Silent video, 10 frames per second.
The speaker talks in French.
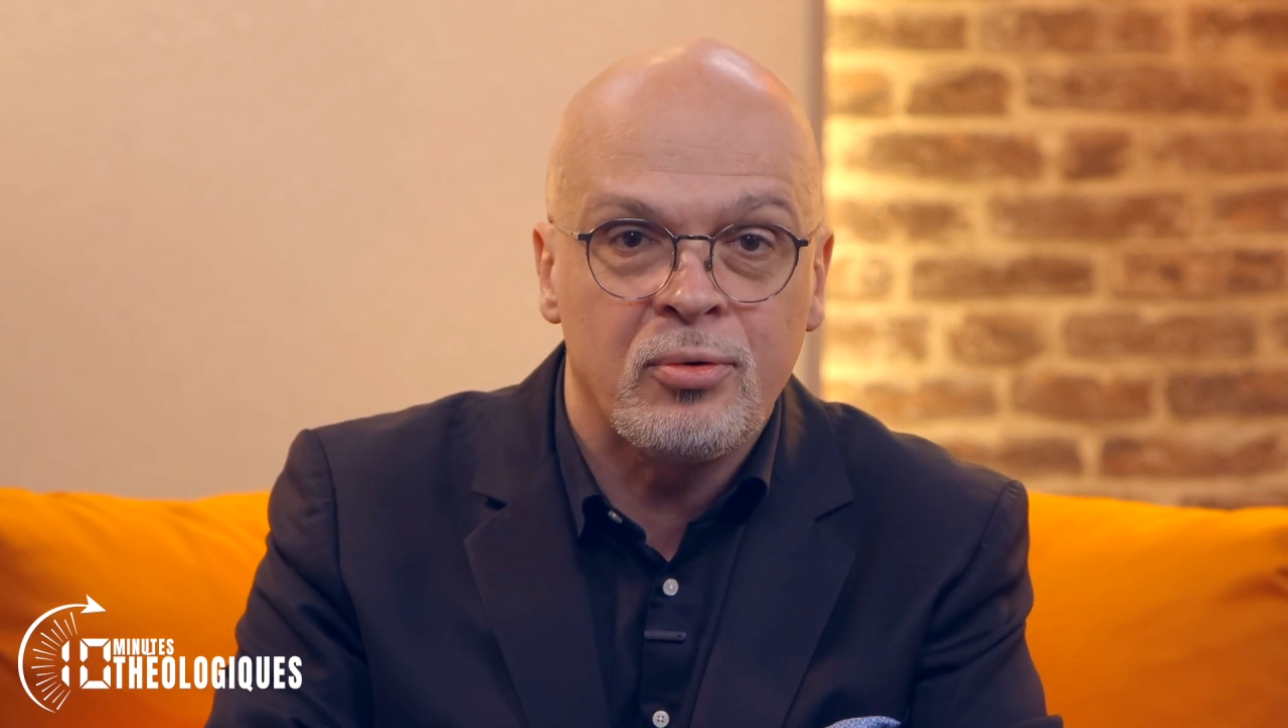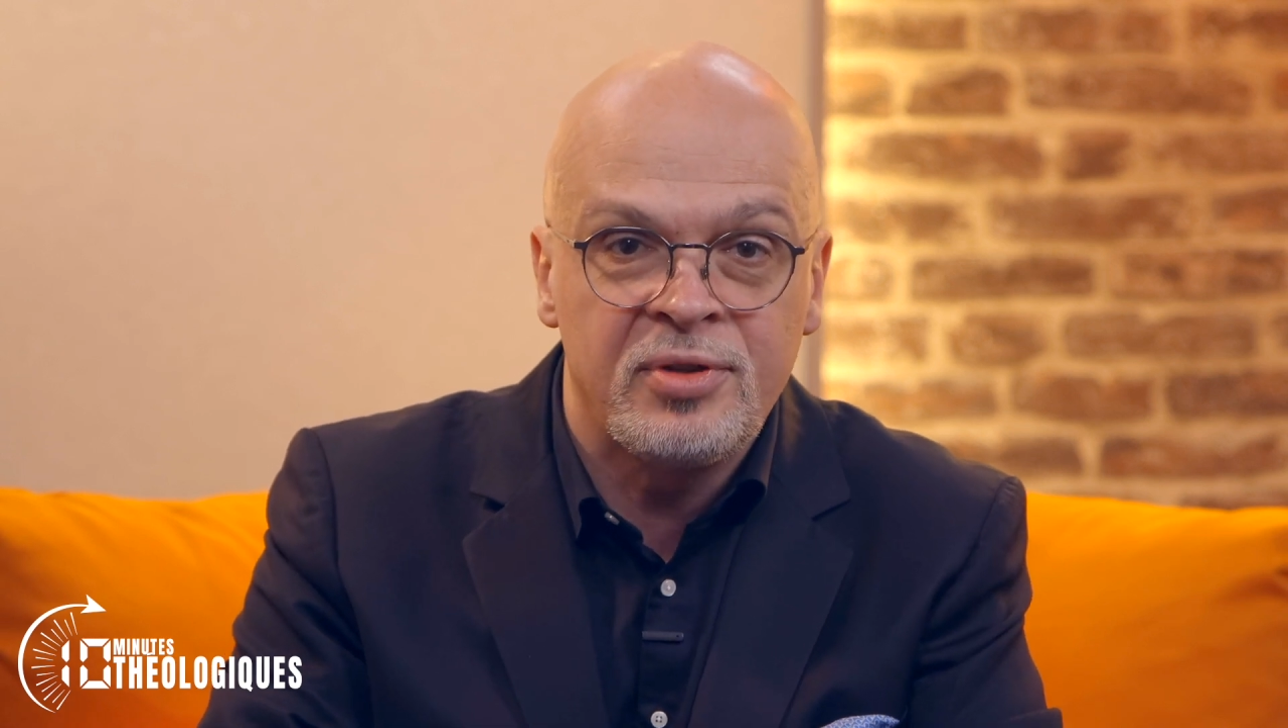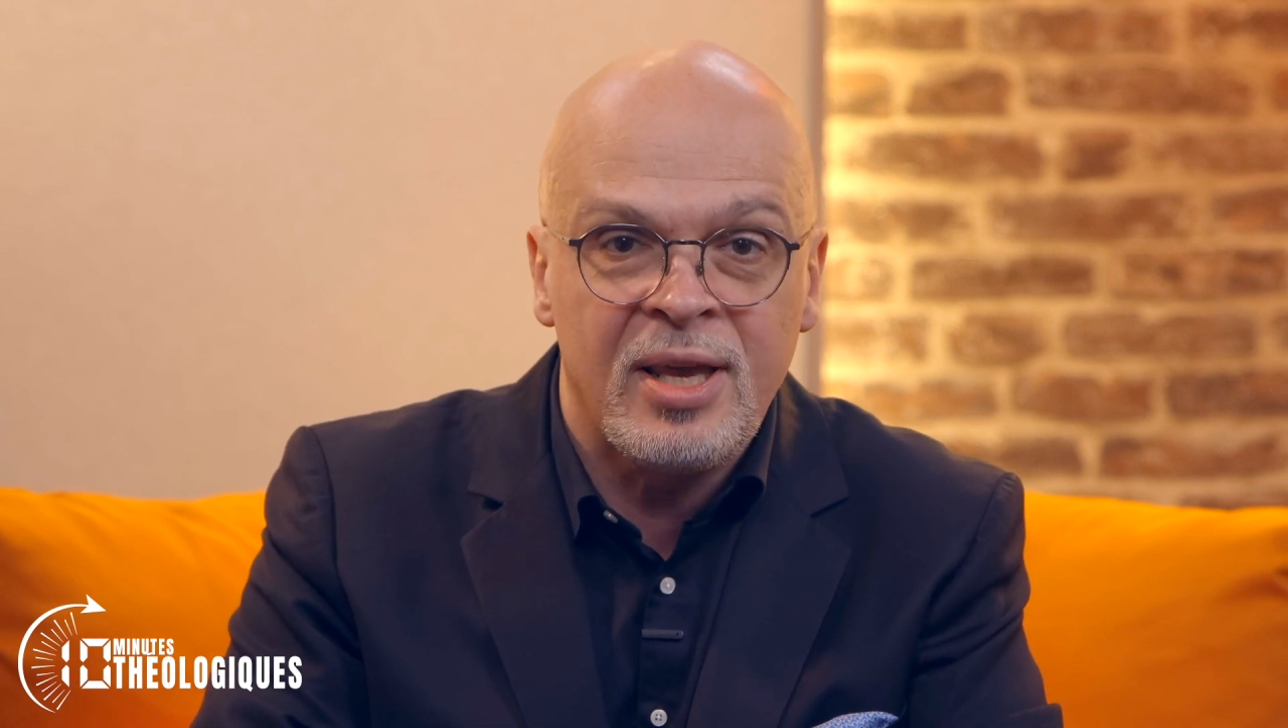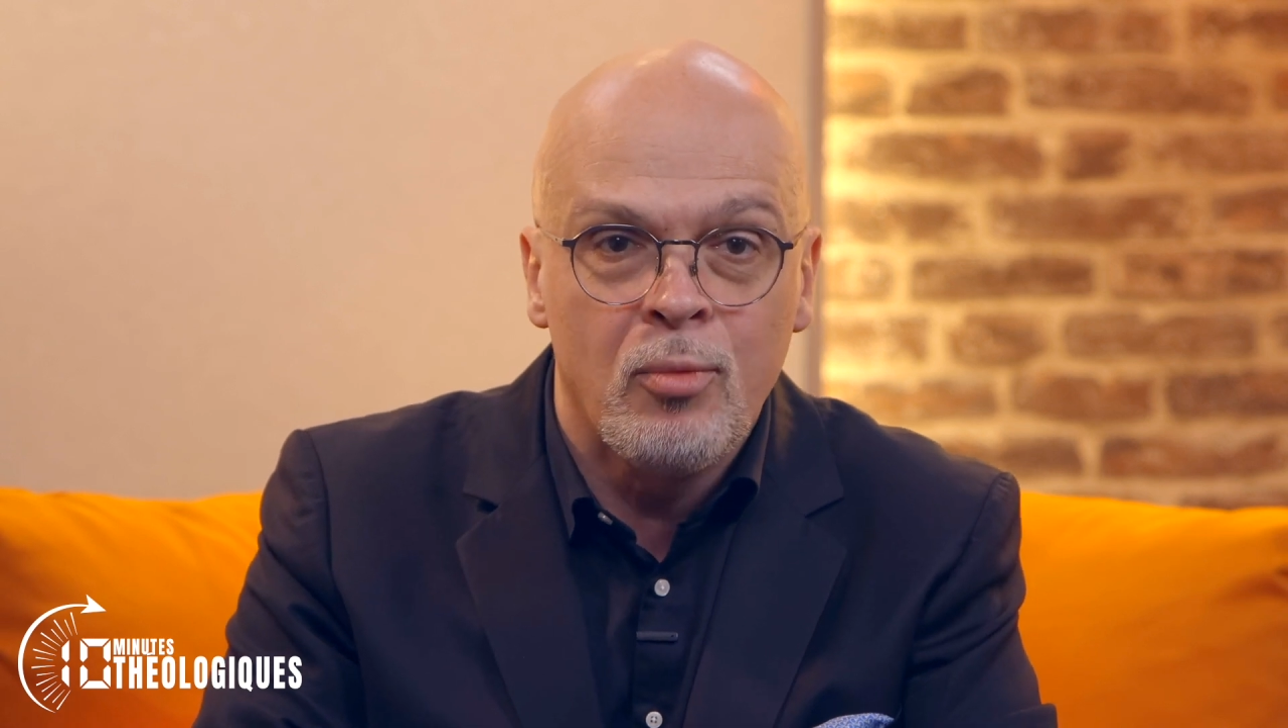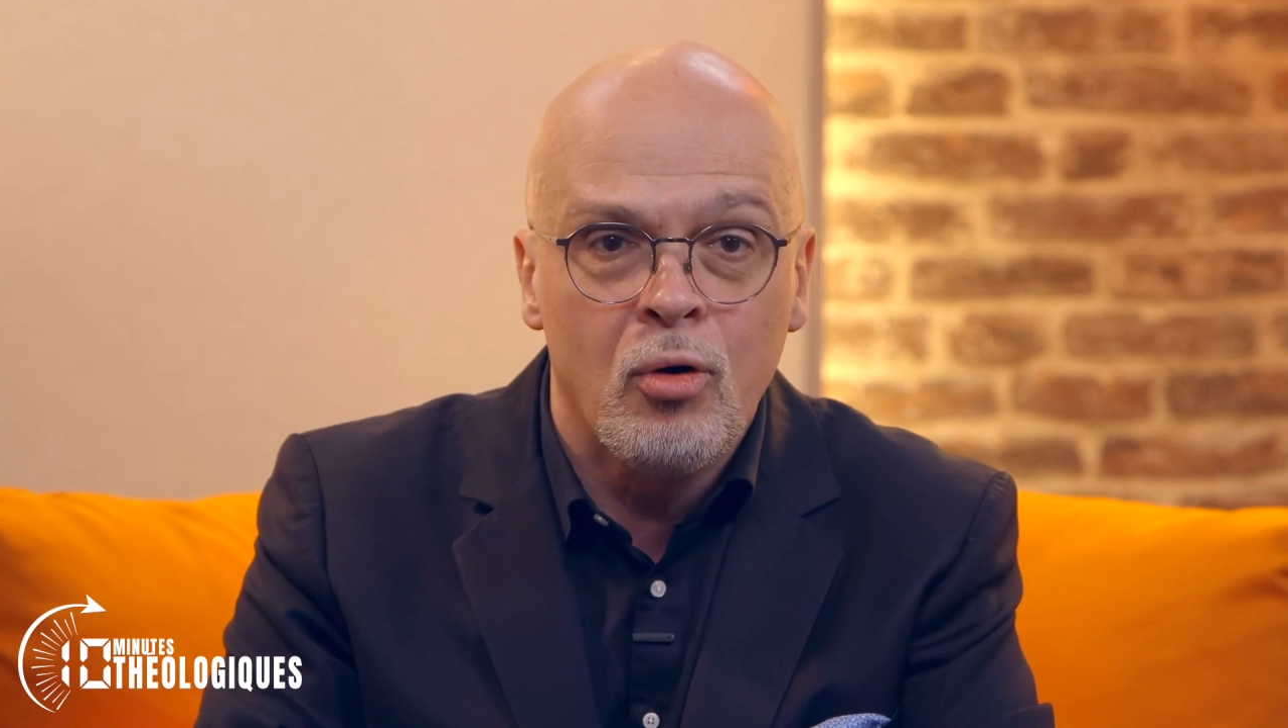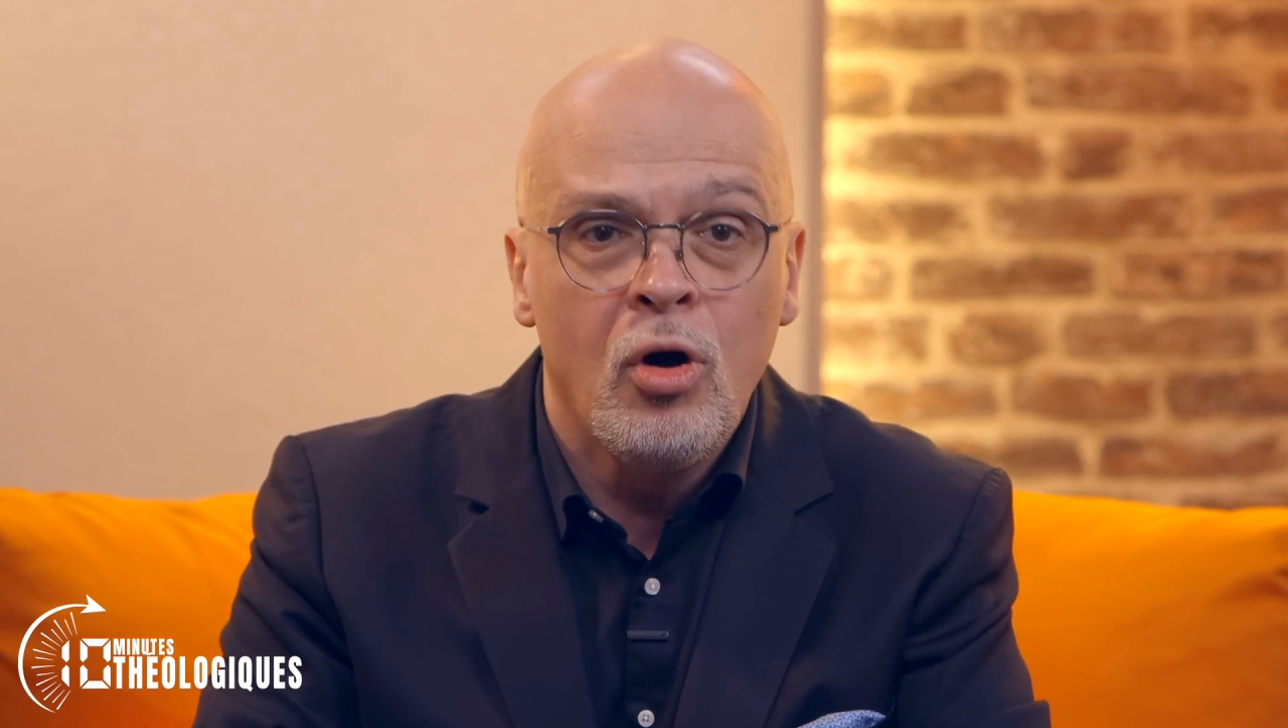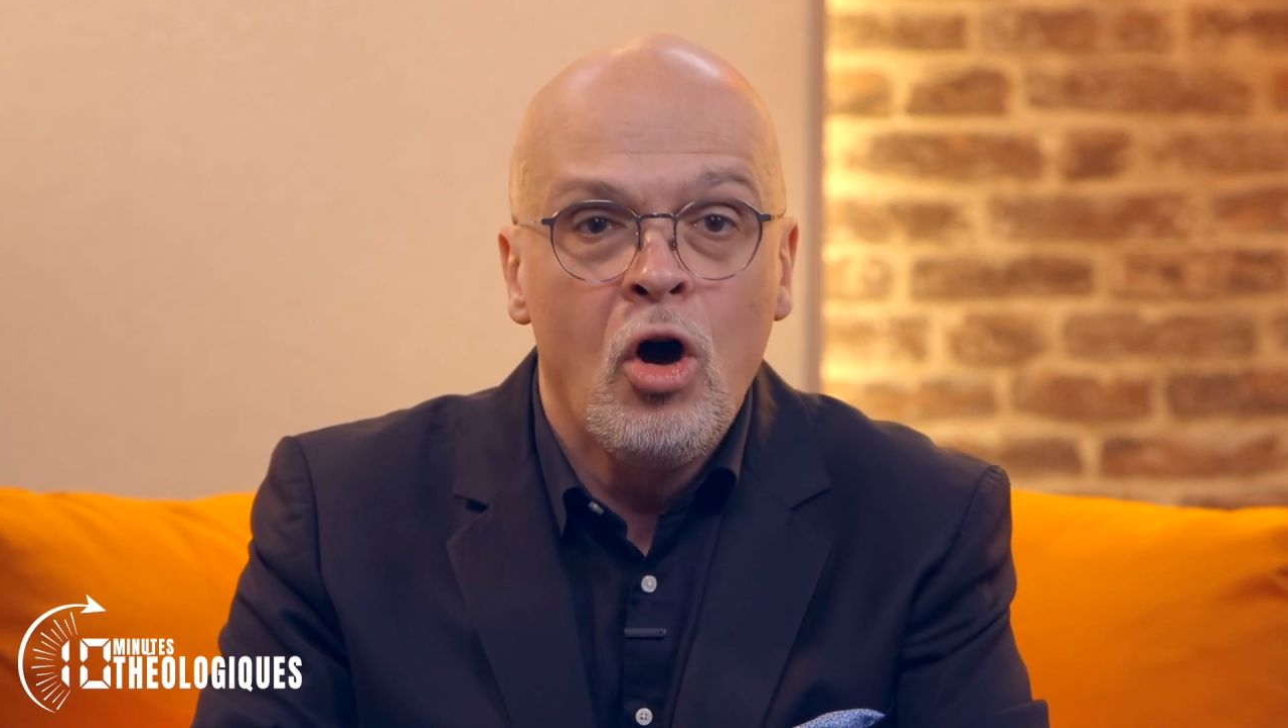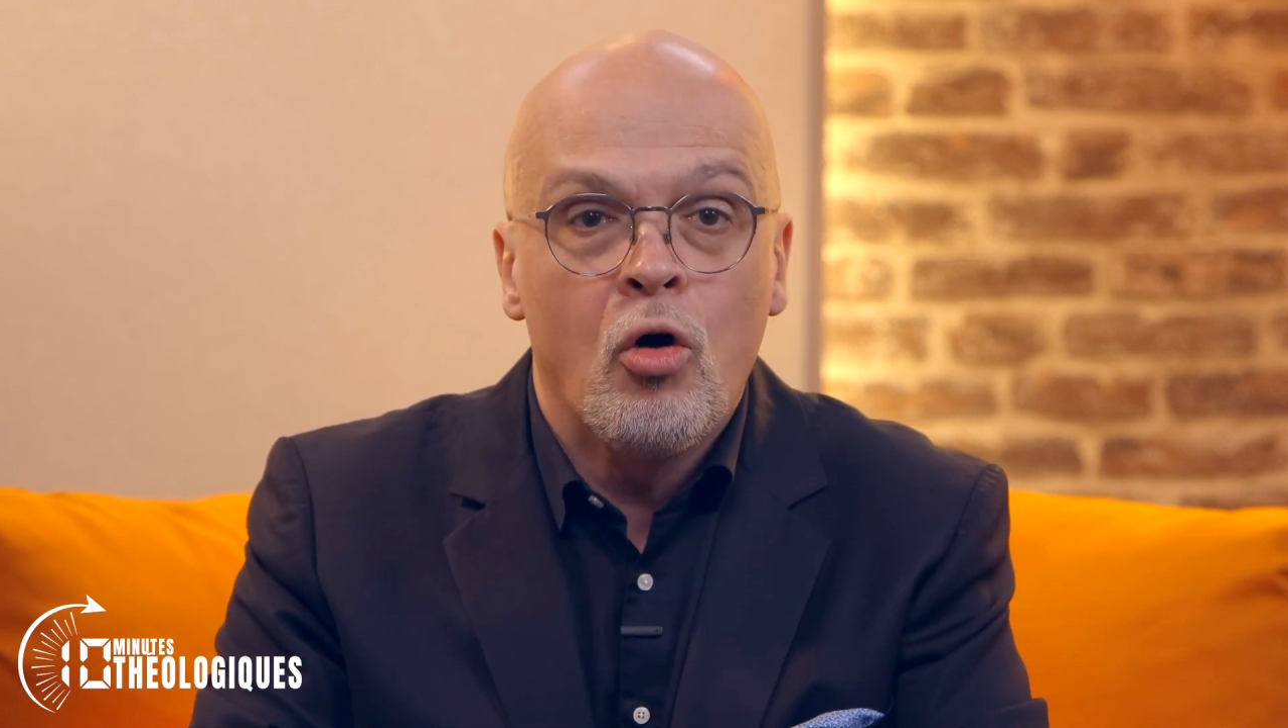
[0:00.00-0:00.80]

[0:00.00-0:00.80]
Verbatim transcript: aux démons,